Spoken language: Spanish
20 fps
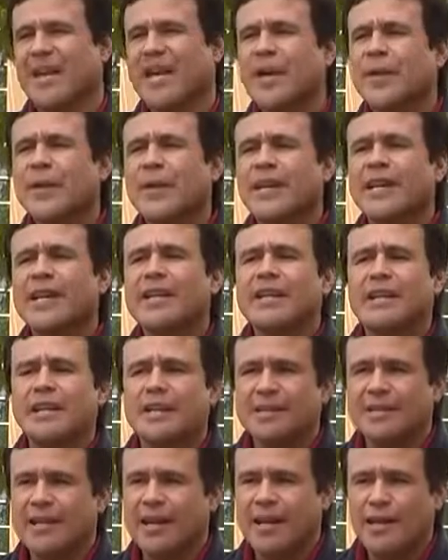¿Es verdad
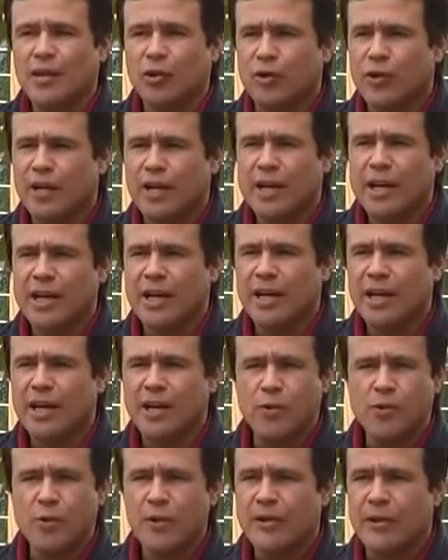que ya a los
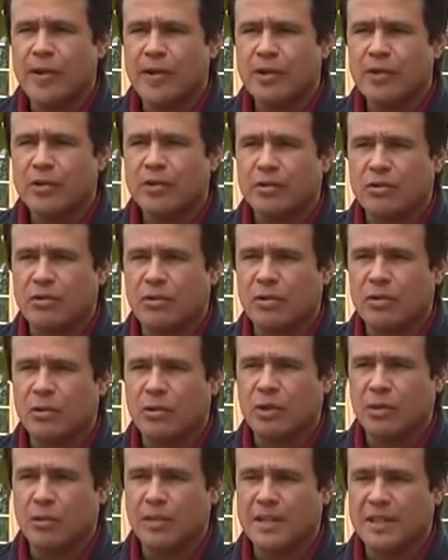10, 9 años
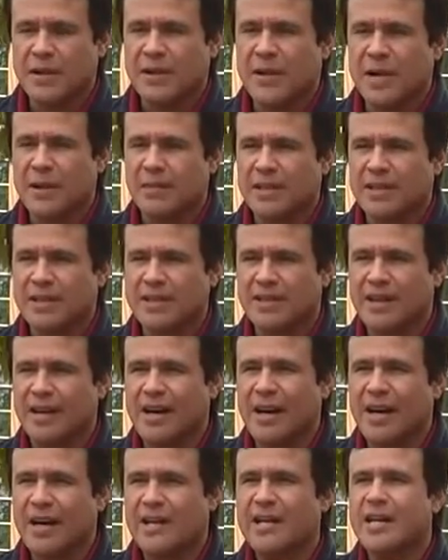comenzabas a
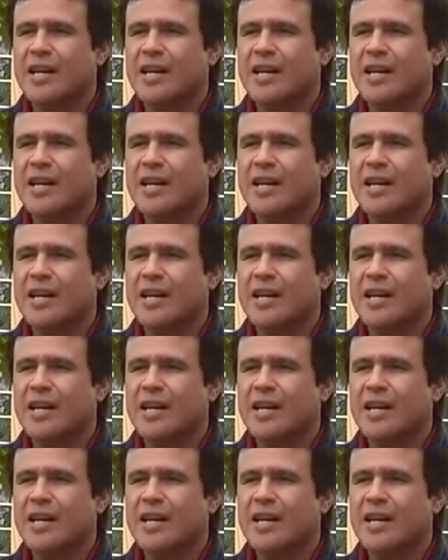pintar